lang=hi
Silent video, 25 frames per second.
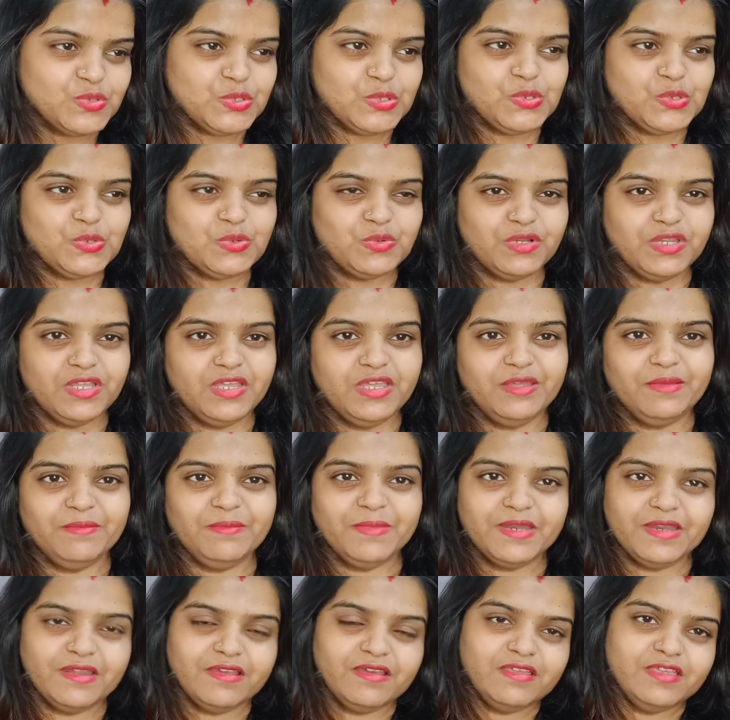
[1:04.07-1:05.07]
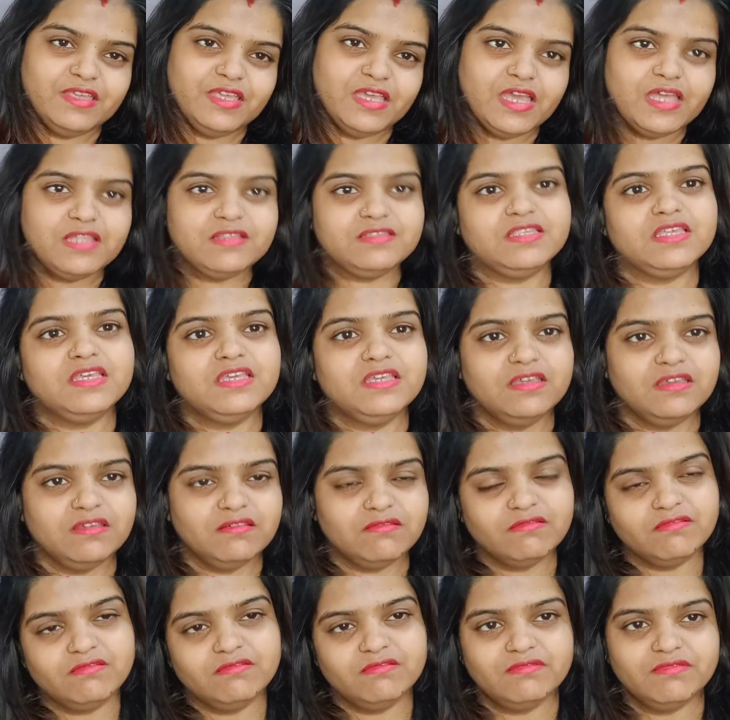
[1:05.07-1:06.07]
रोटी है मैंने कहा ये ऐसे ही
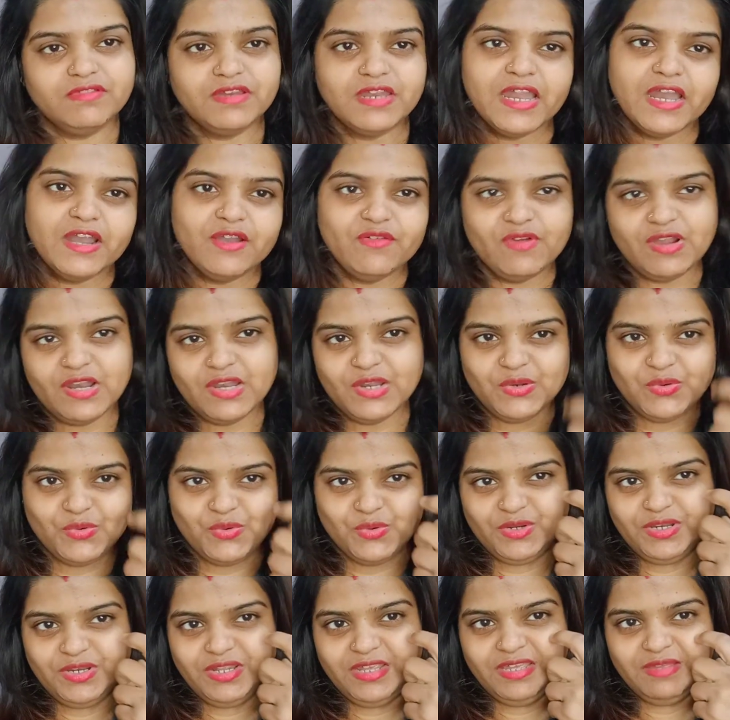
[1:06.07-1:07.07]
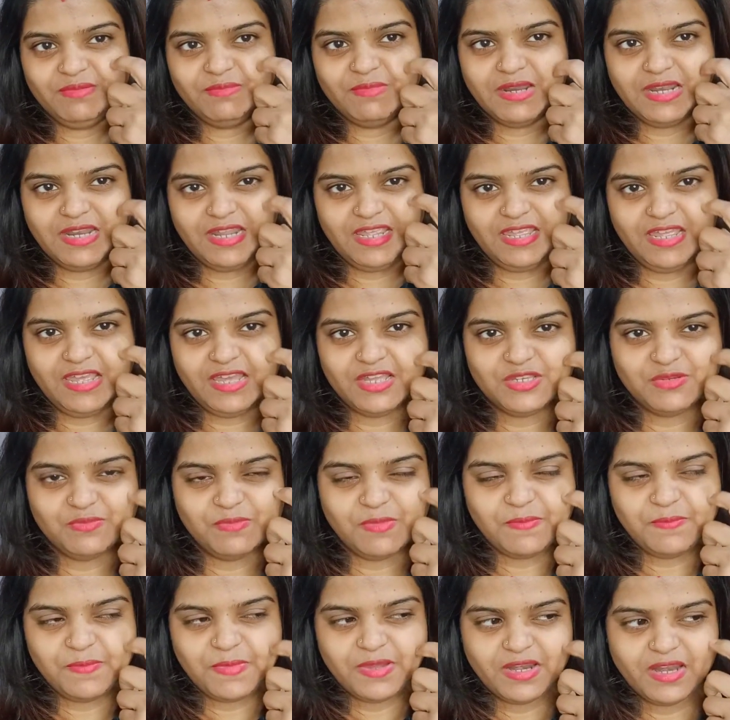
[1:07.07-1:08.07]
रेड वाली रोटी बनाई आज
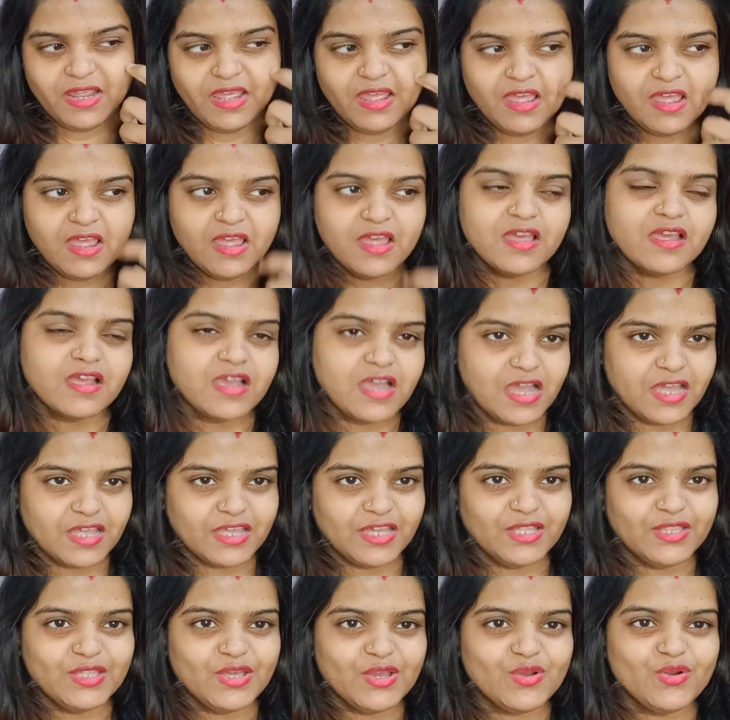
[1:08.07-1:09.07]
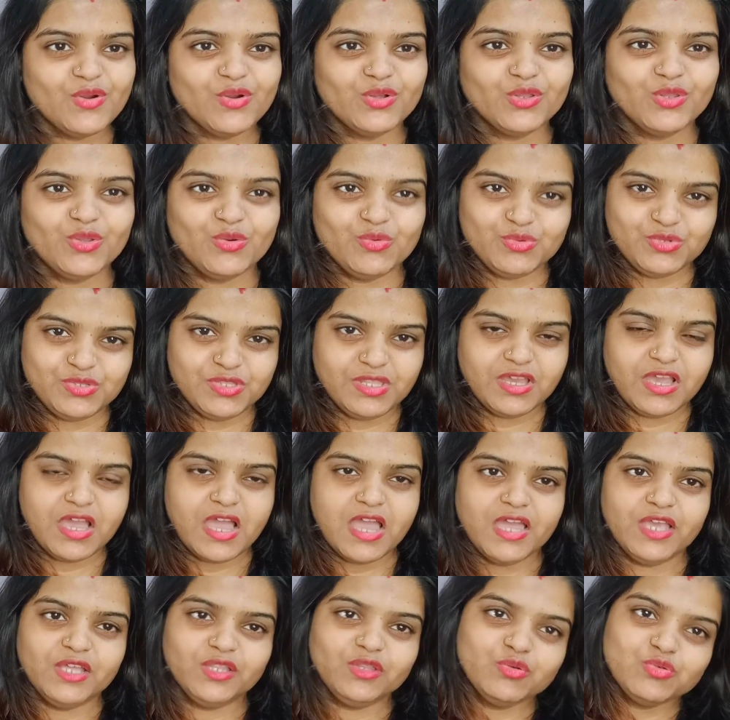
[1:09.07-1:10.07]
मम्मा ने खा के देखो तो उसने
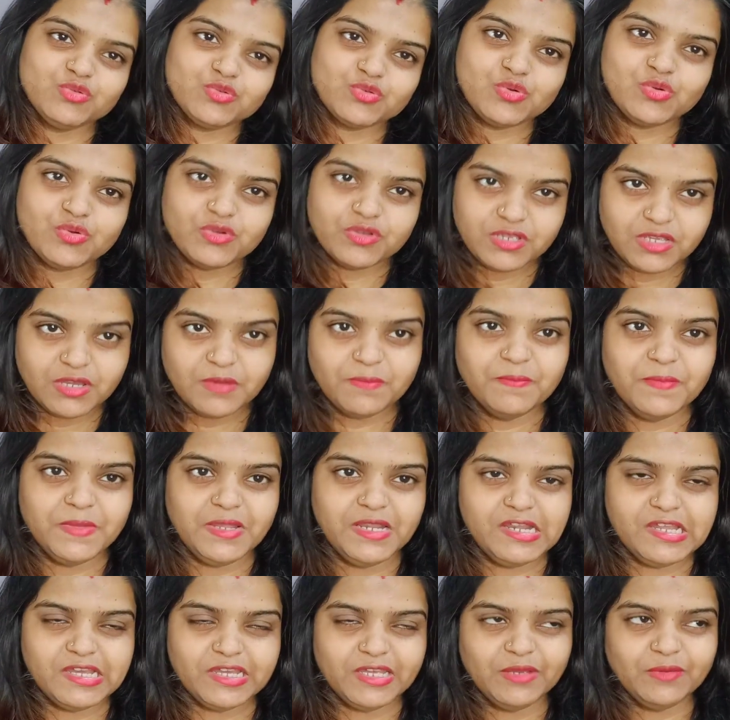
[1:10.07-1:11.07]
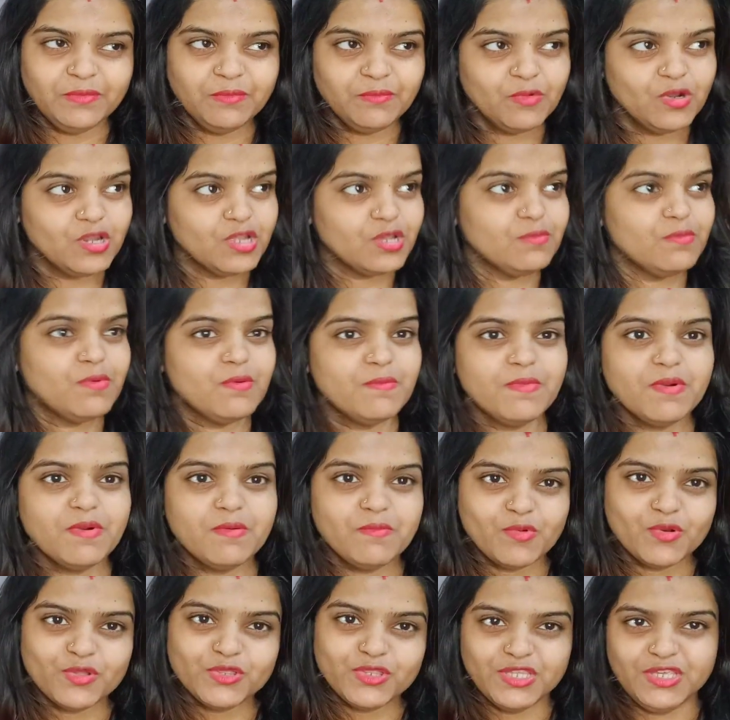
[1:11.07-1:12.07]
खाया तो उसको यम्मी लगी बोले कि मम्मा
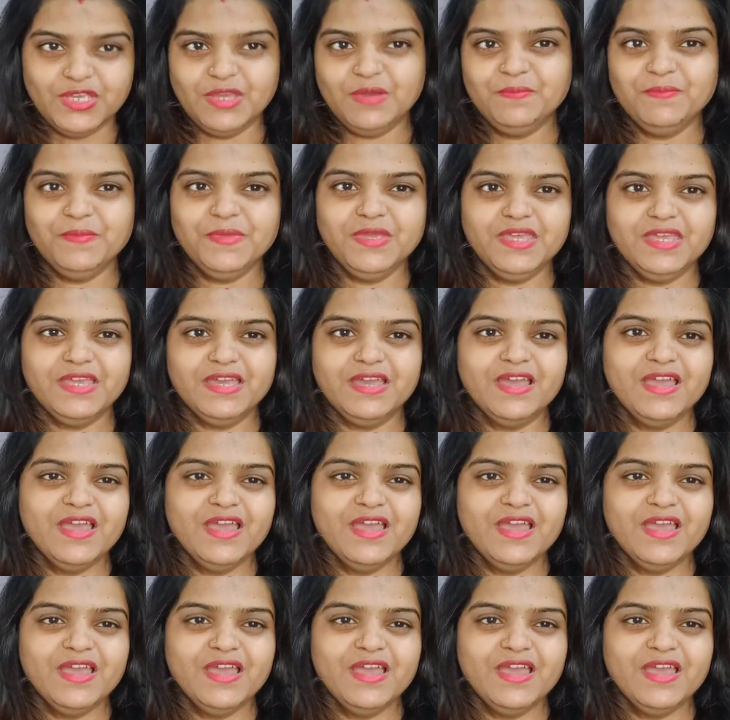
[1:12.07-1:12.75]
बहुत यम्मी है